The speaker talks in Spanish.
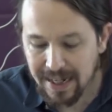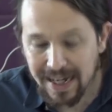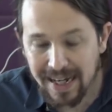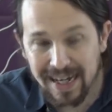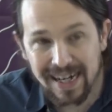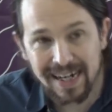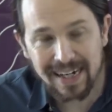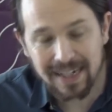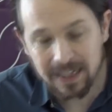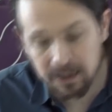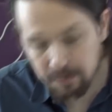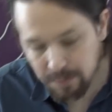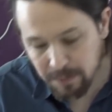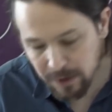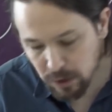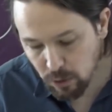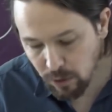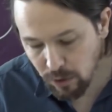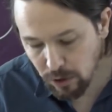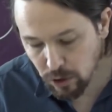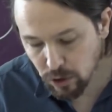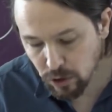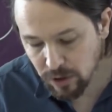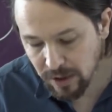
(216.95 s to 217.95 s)
el
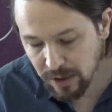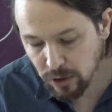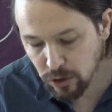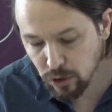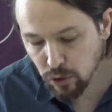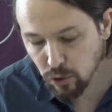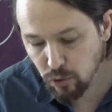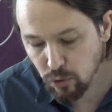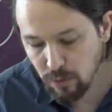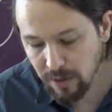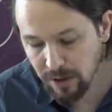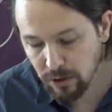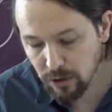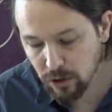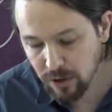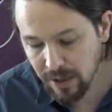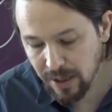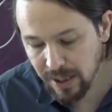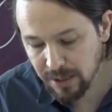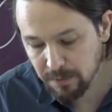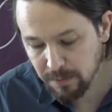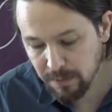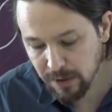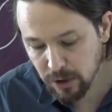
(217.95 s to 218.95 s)
respeto a los derechos humanos
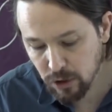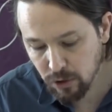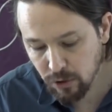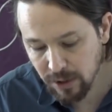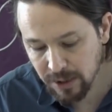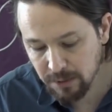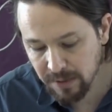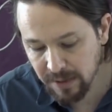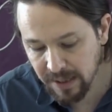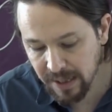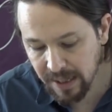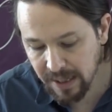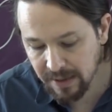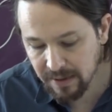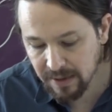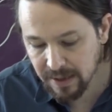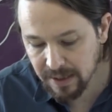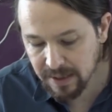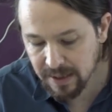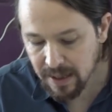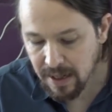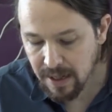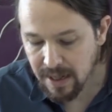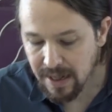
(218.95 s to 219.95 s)
de las personas
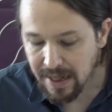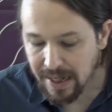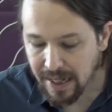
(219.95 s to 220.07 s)
migrantes